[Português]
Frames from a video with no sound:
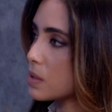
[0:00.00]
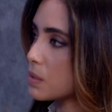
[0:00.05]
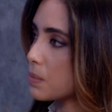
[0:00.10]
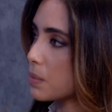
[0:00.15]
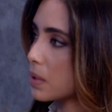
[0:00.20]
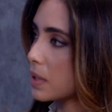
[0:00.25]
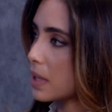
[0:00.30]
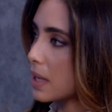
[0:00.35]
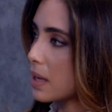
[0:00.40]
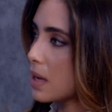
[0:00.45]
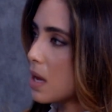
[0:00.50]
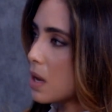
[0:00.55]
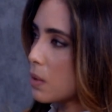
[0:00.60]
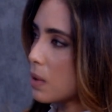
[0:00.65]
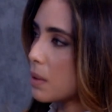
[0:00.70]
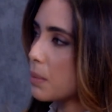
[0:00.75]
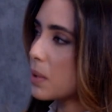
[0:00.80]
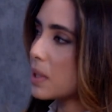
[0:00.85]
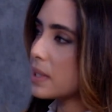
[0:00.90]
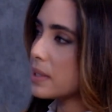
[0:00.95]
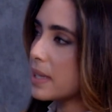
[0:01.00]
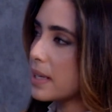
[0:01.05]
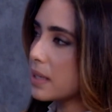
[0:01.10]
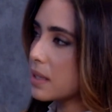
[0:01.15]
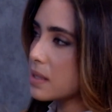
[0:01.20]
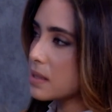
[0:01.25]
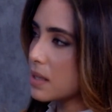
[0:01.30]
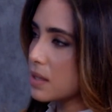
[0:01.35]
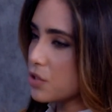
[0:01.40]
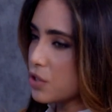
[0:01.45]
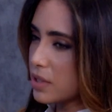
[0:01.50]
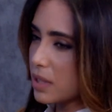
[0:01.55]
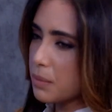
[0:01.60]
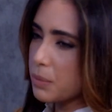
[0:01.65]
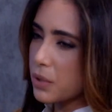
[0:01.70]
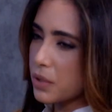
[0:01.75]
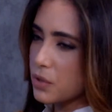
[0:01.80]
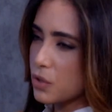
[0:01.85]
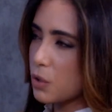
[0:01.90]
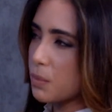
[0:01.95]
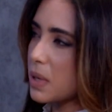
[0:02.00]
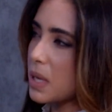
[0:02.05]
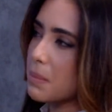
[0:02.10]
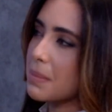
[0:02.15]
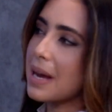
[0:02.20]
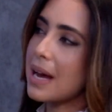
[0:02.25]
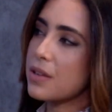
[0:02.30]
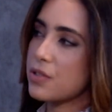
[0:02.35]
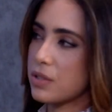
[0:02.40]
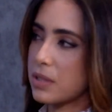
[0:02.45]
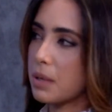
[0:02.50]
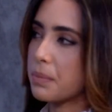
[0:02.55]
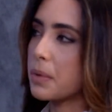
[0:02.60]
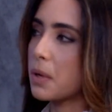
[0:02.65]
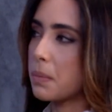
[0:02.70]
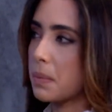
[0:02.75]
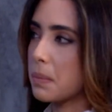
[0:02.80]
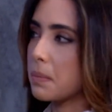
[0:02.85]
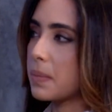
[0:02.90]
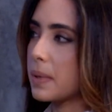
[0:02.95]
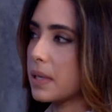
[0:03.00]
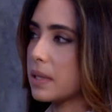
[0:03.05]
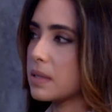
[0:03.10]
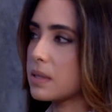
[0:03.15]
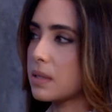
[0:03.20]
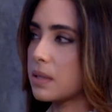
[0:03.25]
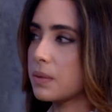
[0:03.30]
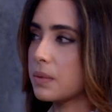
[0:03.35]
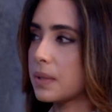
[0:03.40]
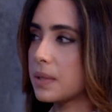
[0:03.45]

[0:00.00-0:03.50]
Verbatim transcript: Uhum. Porque uma boa liderança dita muito sobre a imagem da própria empresa, não é?